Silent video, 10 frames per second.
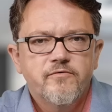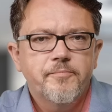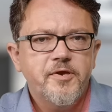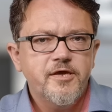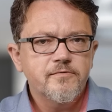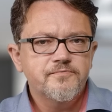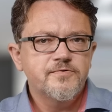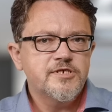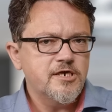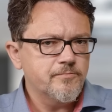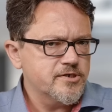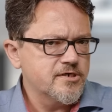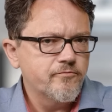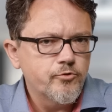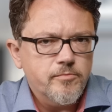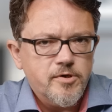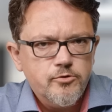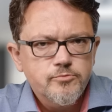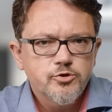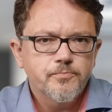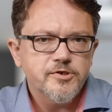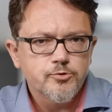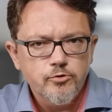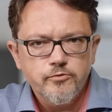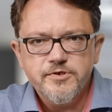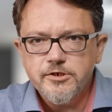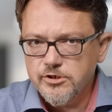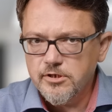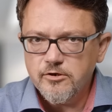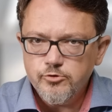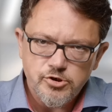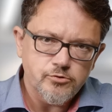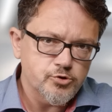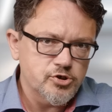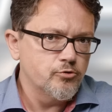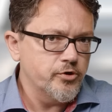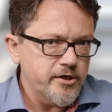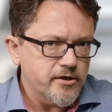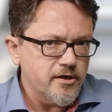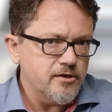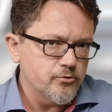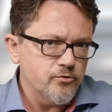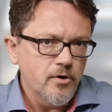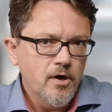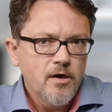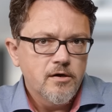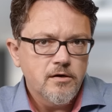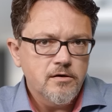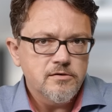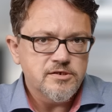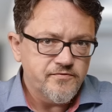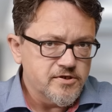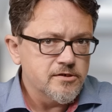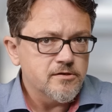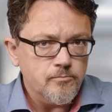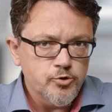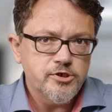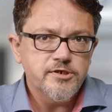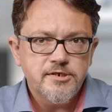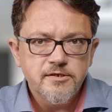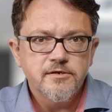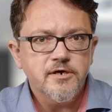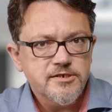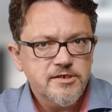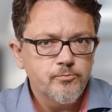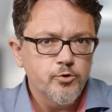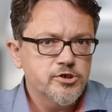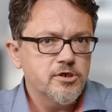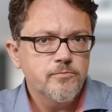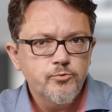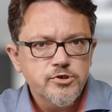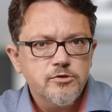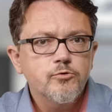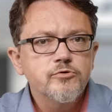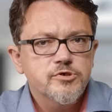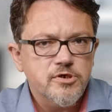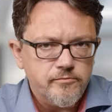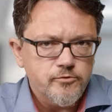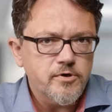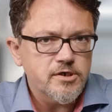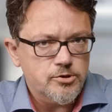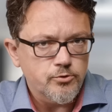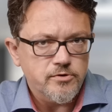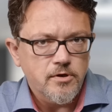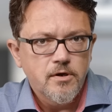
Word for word: Вопреки всем разговорам о том, что поскольку все желающие уже уехали, то э, дефицит рабочей силы расти больше не будет, он все равно растет.